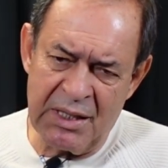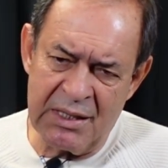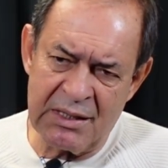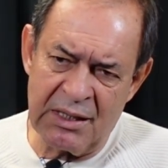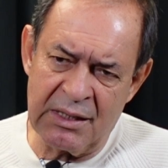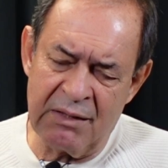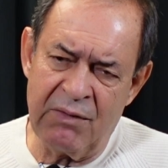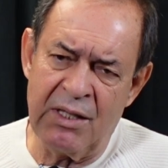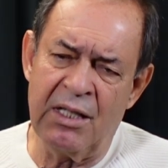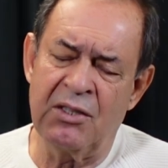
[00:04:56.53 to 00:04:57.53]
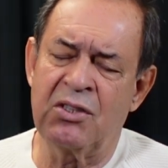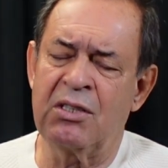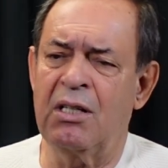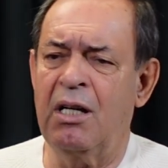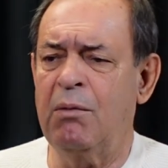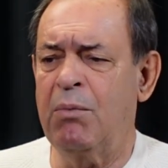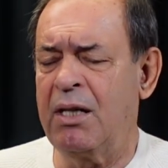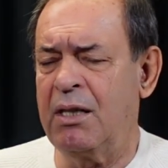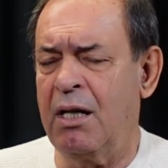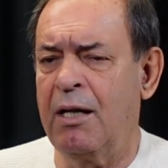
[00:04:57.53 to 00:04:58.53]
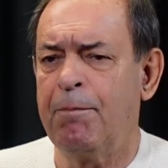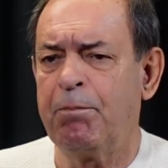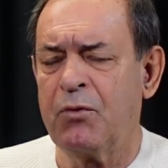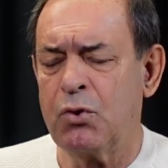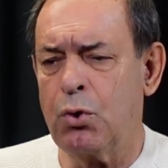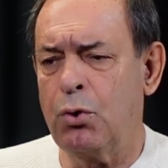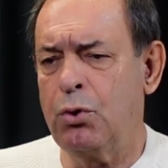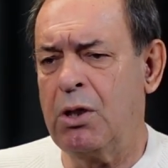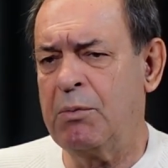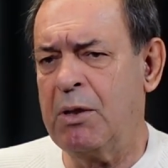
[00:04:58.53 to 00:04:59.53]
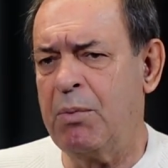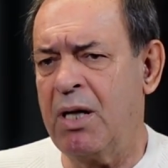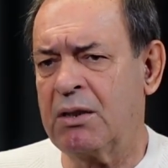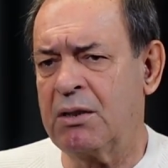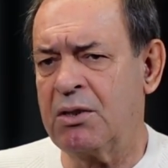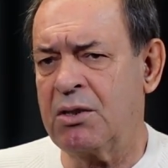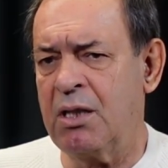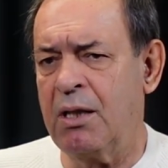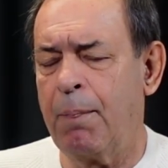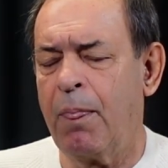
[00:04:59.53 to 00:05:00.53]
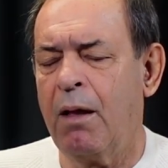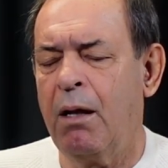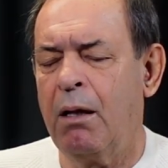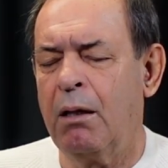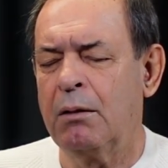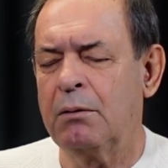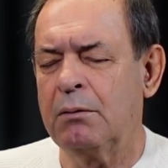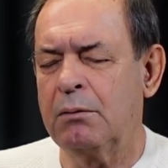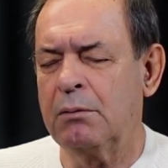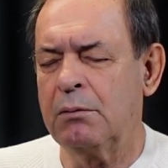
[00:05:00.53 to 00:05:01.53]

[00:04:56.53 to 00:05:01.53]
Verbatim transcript: Gerçekten evet. veya işte Almanya son dönemde baktı işte e,